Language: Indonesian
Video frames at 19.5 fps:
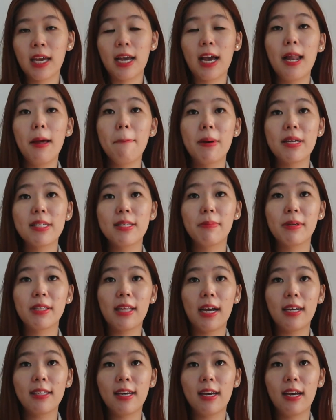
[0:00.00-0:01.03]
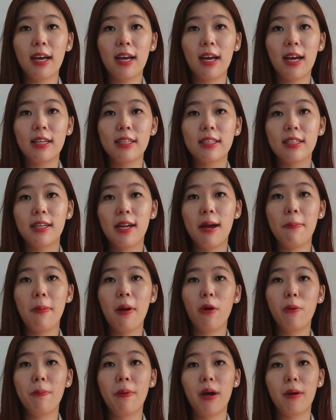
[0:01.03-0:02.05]
kalian pasti bertanya kan
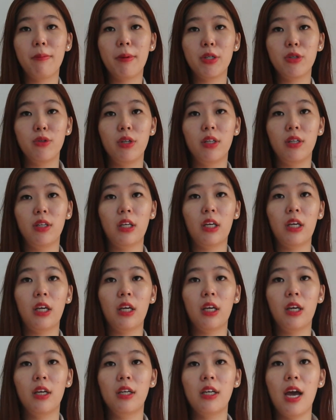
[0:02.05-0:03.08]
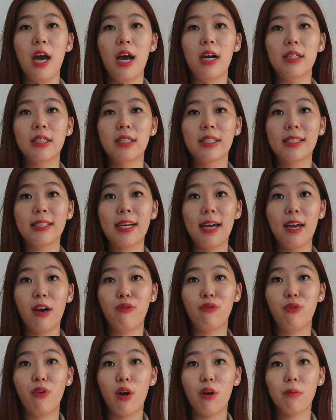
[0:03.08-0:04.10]
kenapa aku pakai baju ini yang
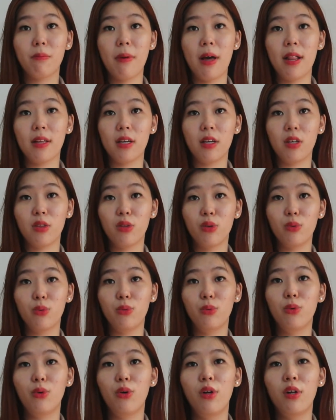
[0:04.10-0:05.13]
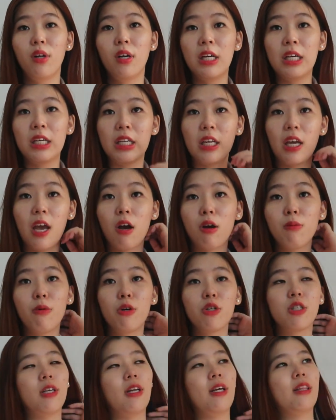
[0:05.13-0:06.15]
kayak formal gitu nih
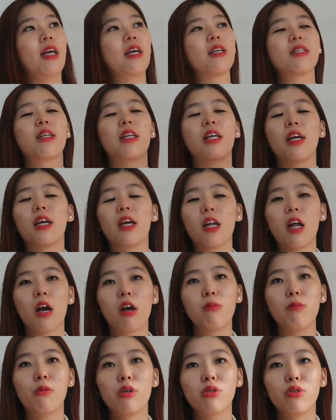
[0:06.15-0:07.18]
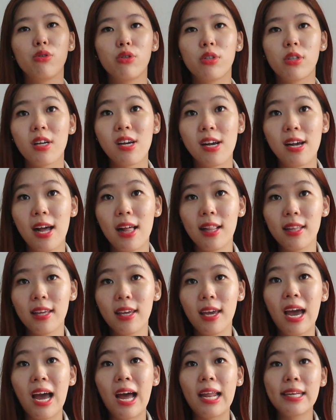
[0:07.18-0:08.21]
aku mau cerita sedikit aku mau jujur ke
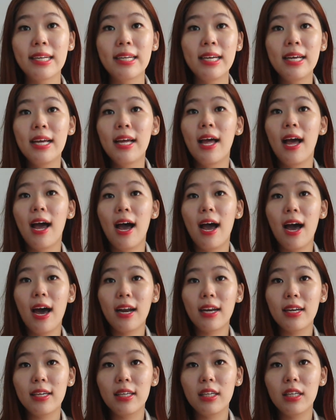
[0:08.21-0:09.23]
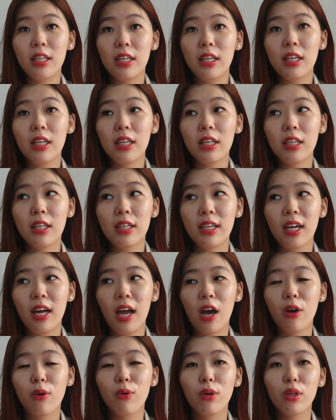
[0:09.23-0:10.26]
kalian hari ini
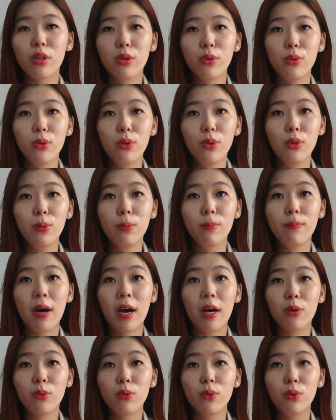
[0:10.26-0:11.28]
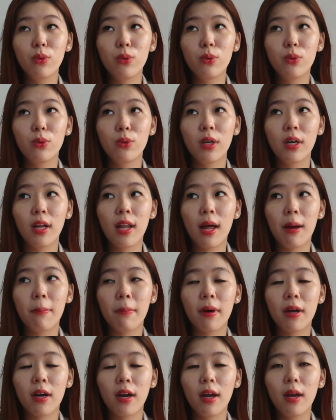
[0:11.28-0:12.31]
aku itu baru
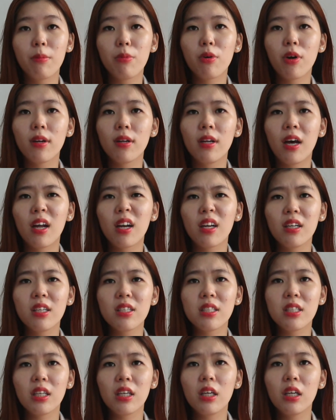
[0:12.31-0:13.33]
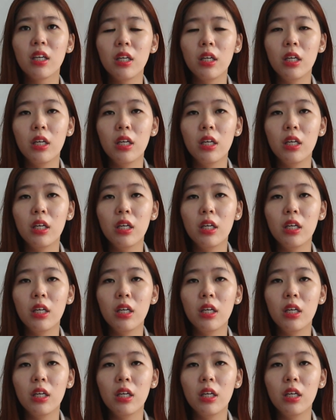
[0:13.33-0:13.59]
ngelamar eh bukan hari ini sih